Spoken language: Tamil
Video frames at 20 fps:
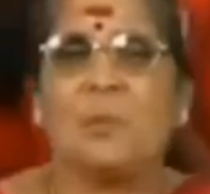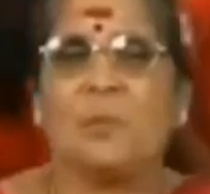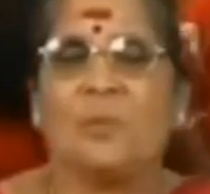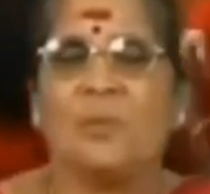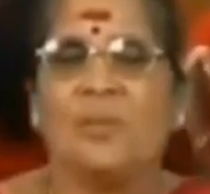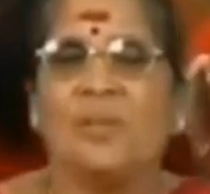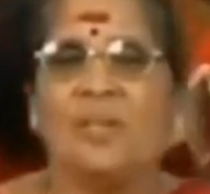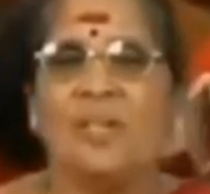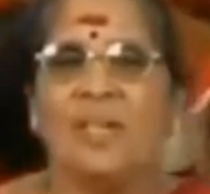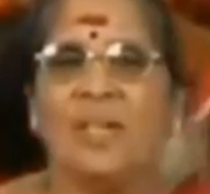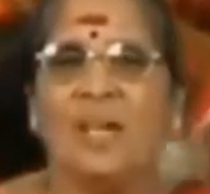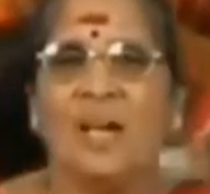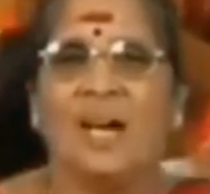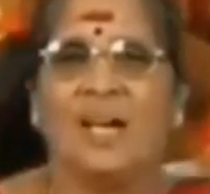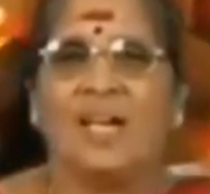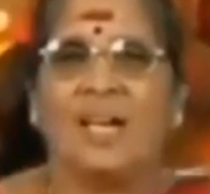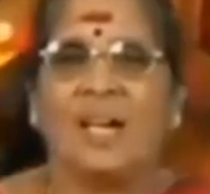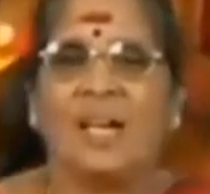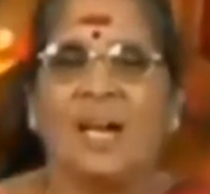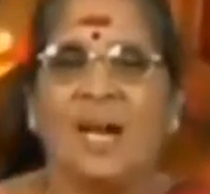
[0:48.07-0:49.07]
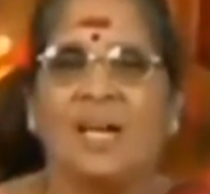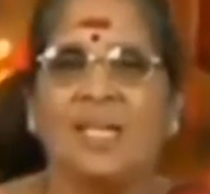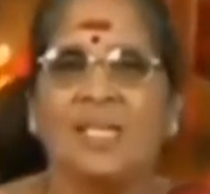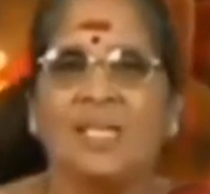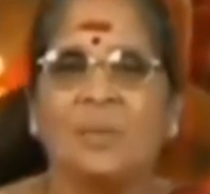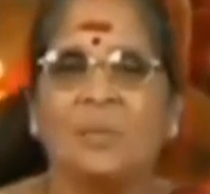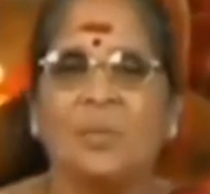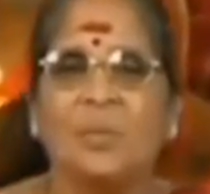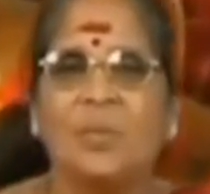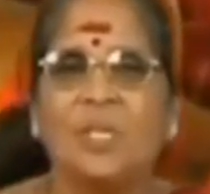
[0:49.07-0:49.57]
போதும் ஆனால்
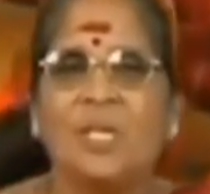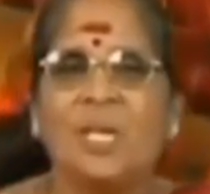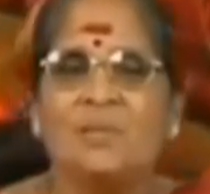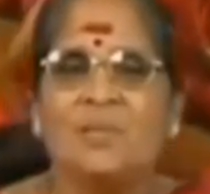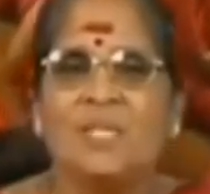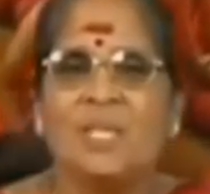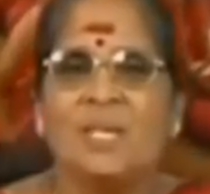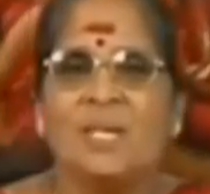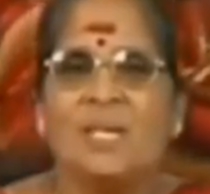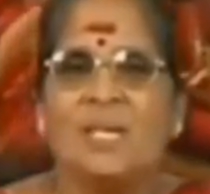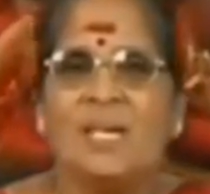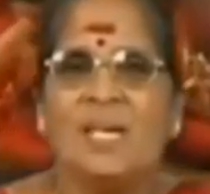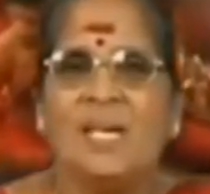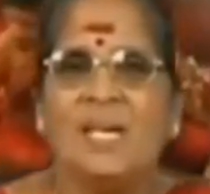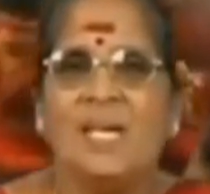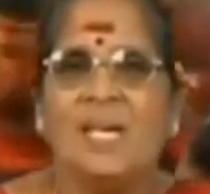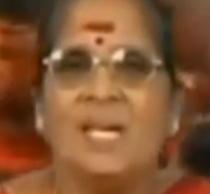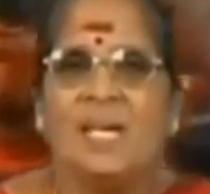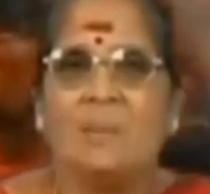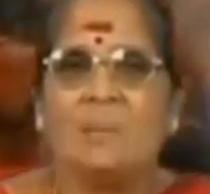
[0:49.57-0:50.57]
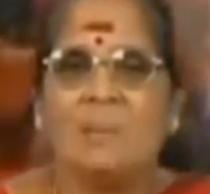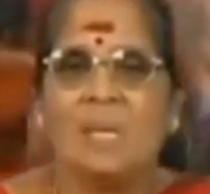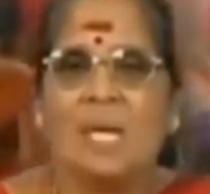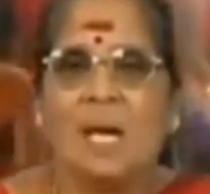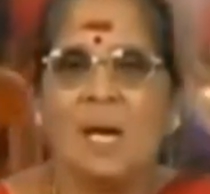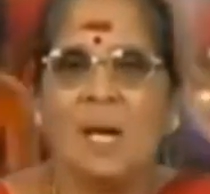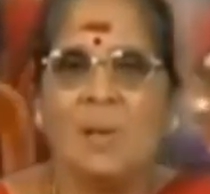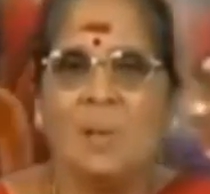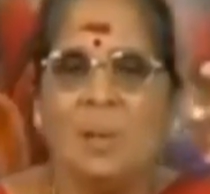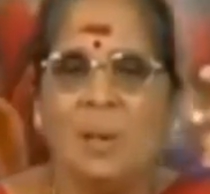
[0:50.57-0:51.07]
அடுத்த மூன்றாவது நாள் நம்ம
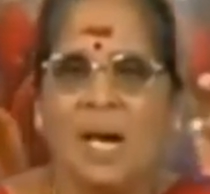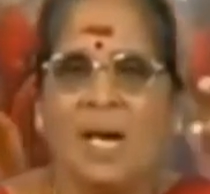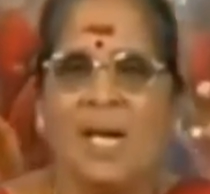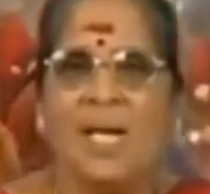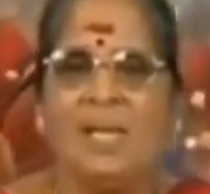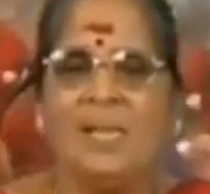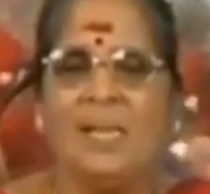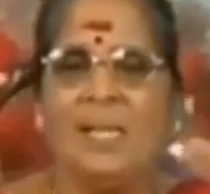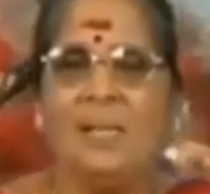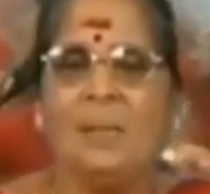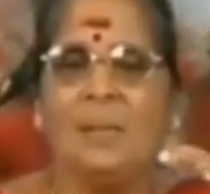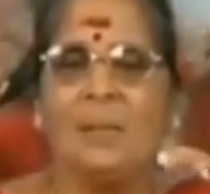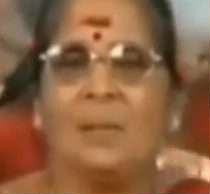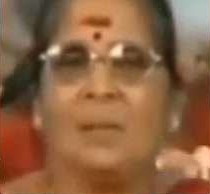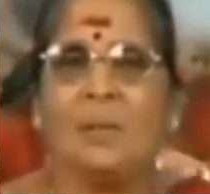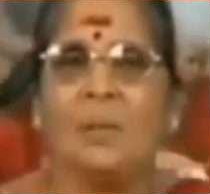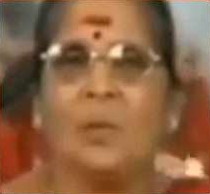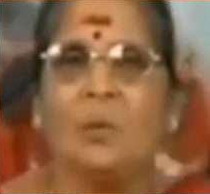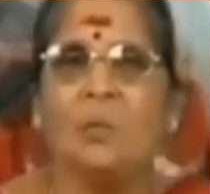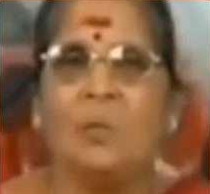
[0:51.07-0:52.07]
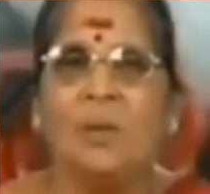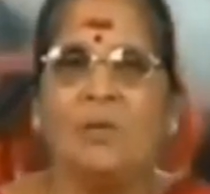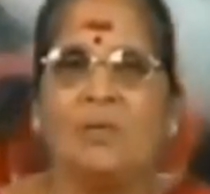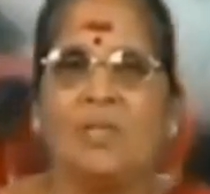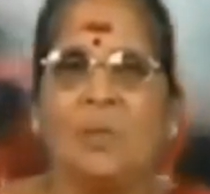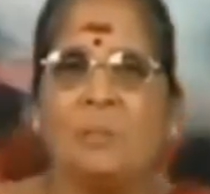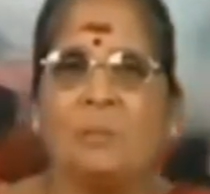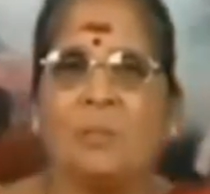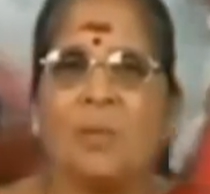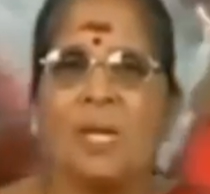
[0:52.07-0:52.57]
யாரோ அழைத்து
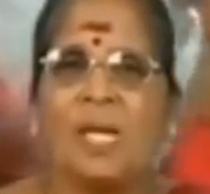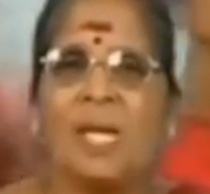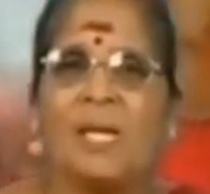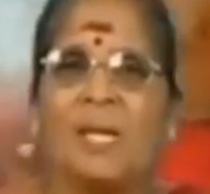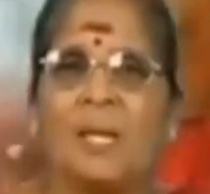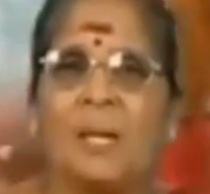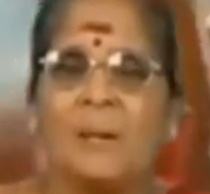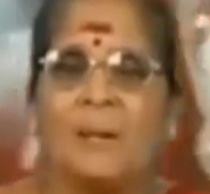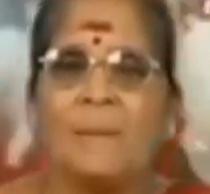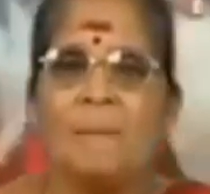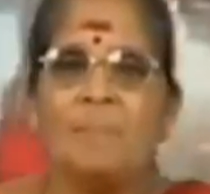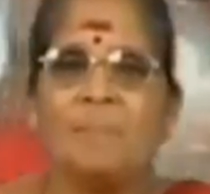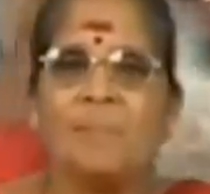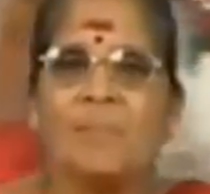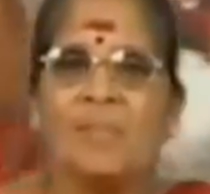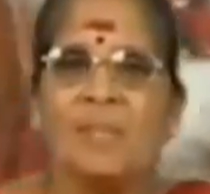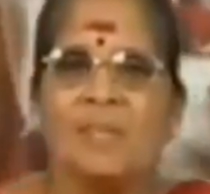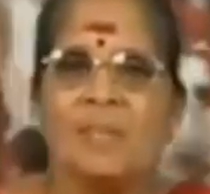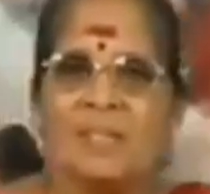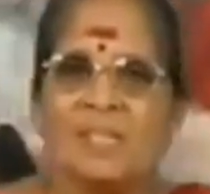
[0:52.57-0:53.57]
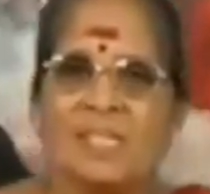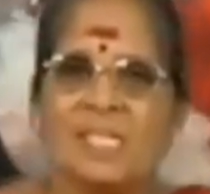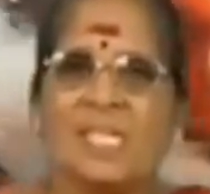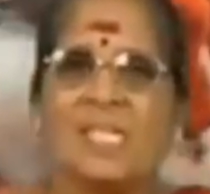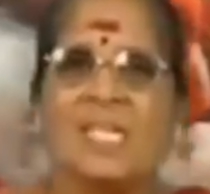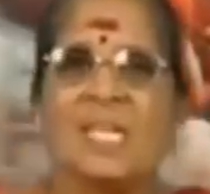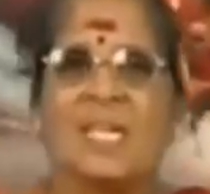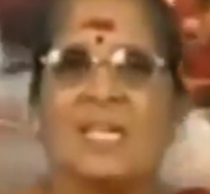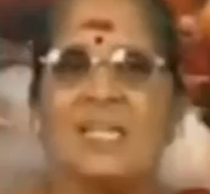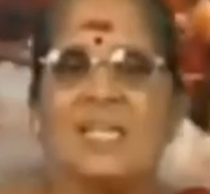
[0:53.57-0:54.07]
கூப்பிடுவதை போல ஏன்னா
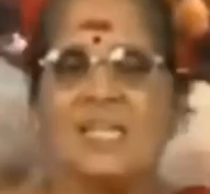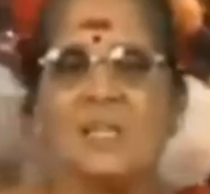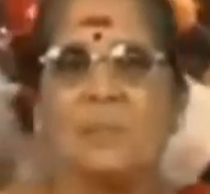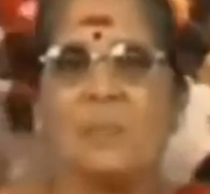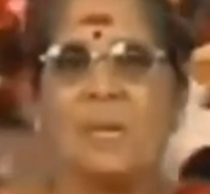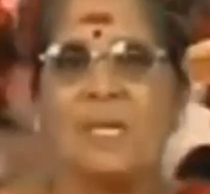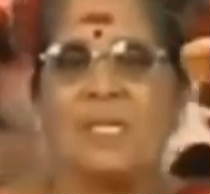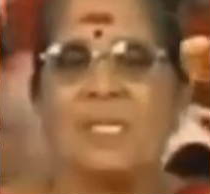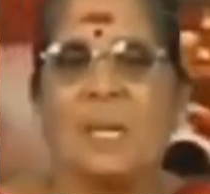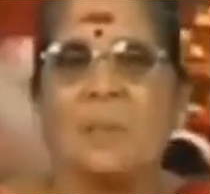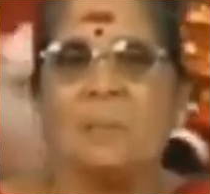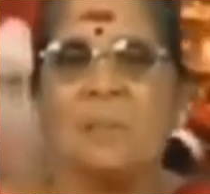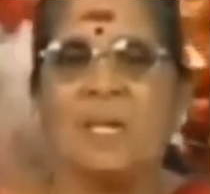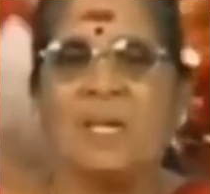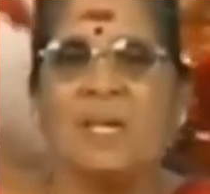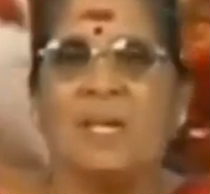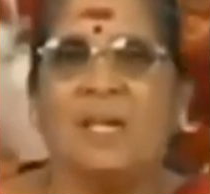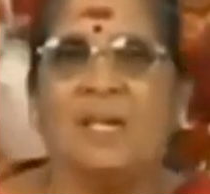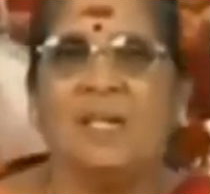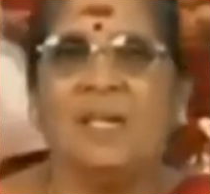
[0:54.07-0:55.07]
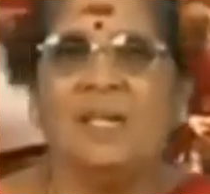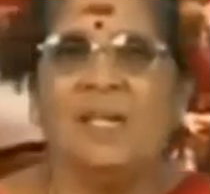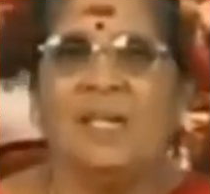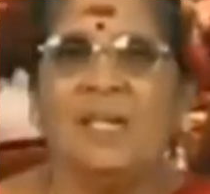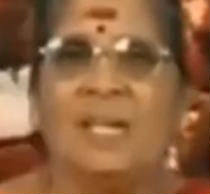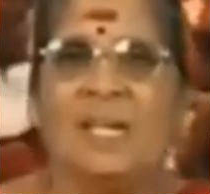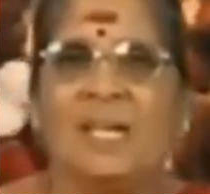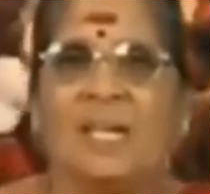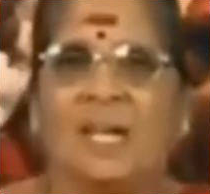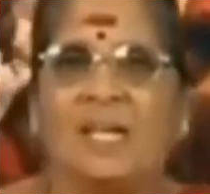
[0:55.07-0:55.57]
சீக்கிரம் எந்திரிச்சு பால் சாப்பிட்றடா
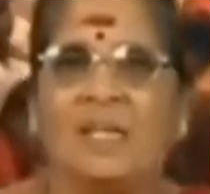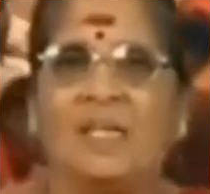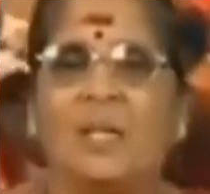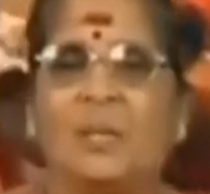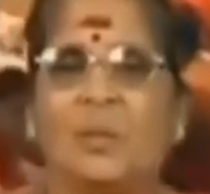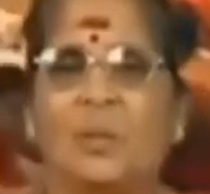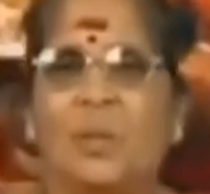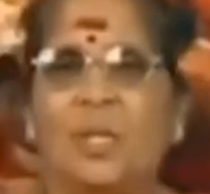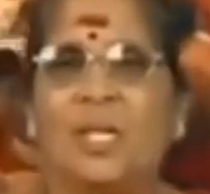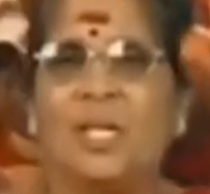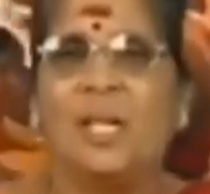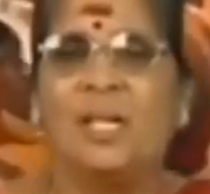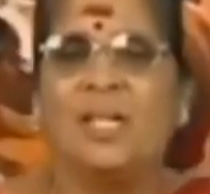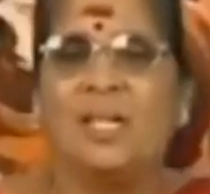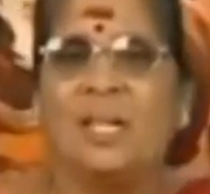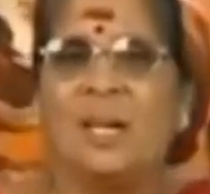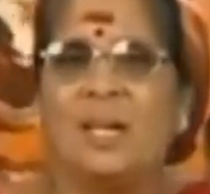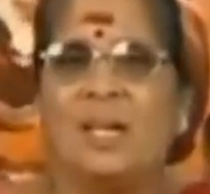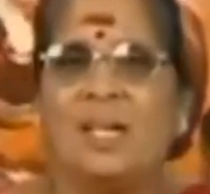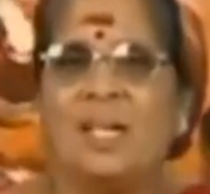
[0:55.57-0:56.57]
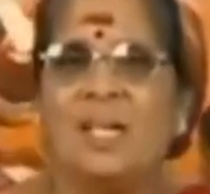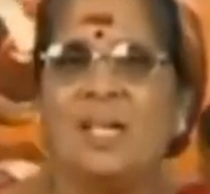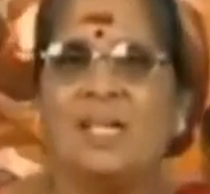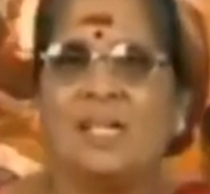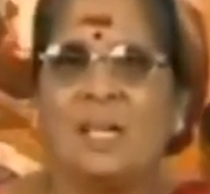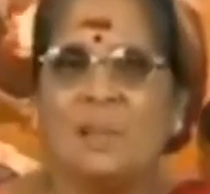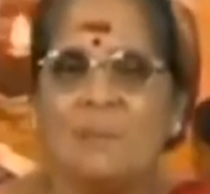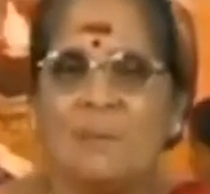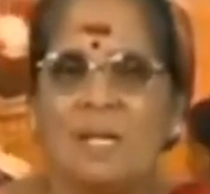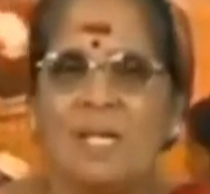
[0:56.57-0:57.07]
நீ ராத்திரி தூங்கிடாதடா
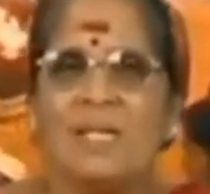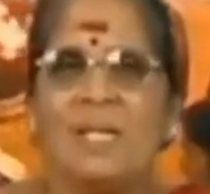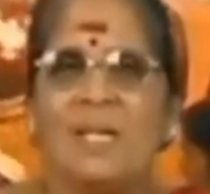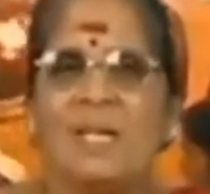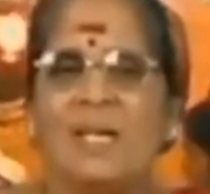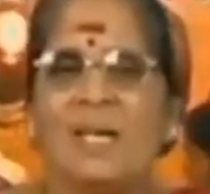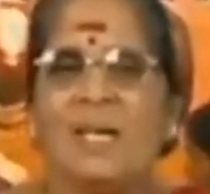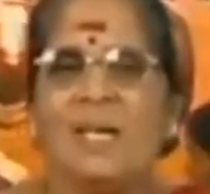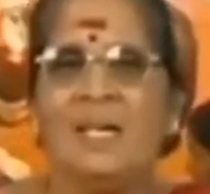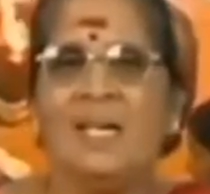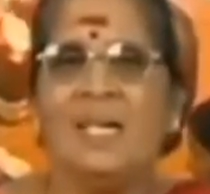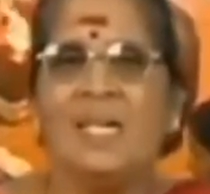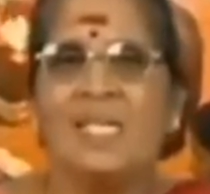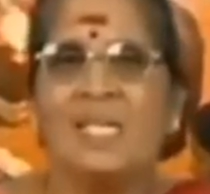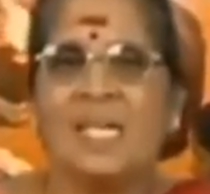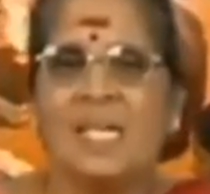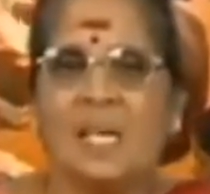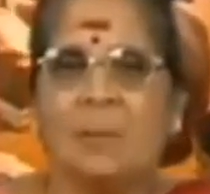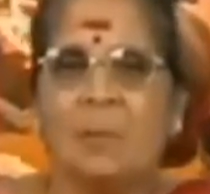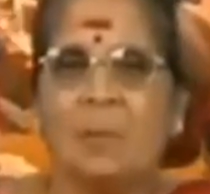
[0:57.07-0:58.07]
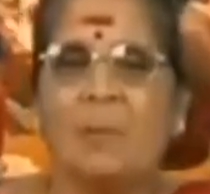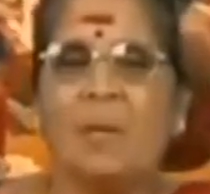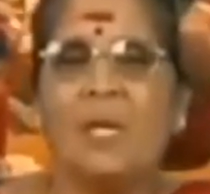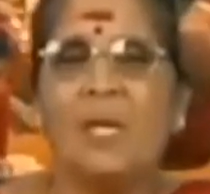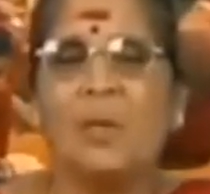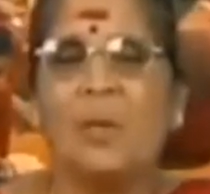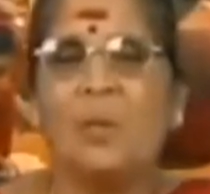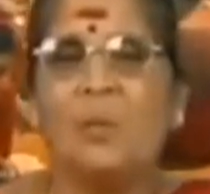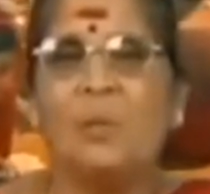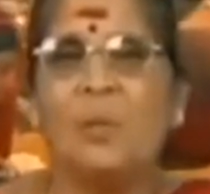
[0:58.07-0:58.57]
தம்பி எந்திரடா சீக்கிரமா
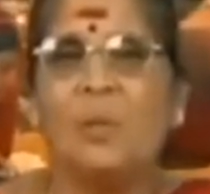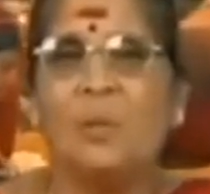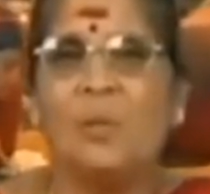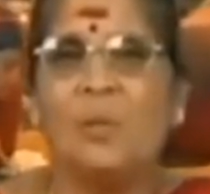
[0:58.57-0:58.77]
பள்ளிக்கூடம்